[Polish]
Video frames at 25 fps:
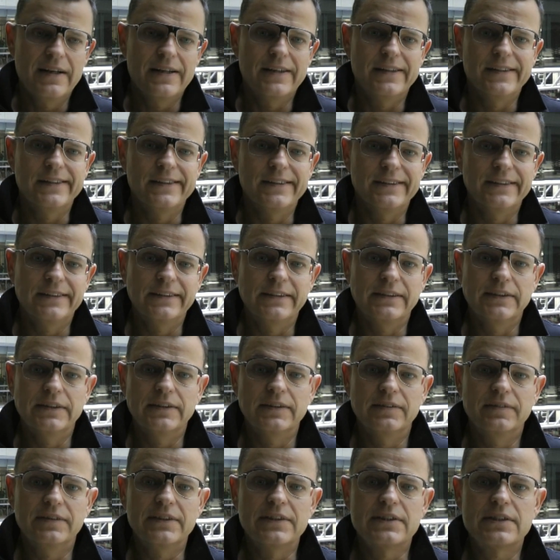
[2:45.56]
E, e,
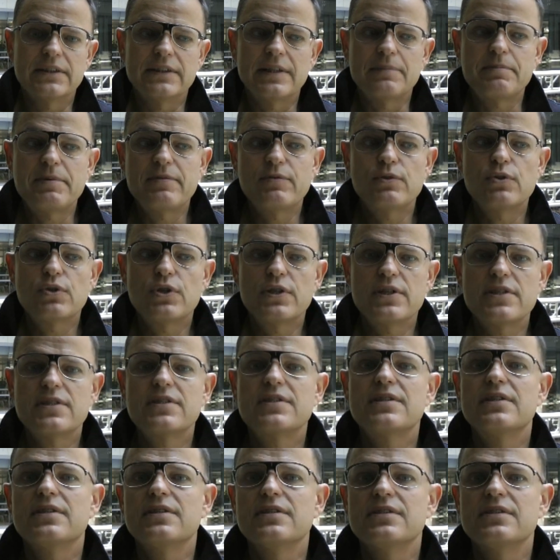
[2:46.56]
więc na pewno to jest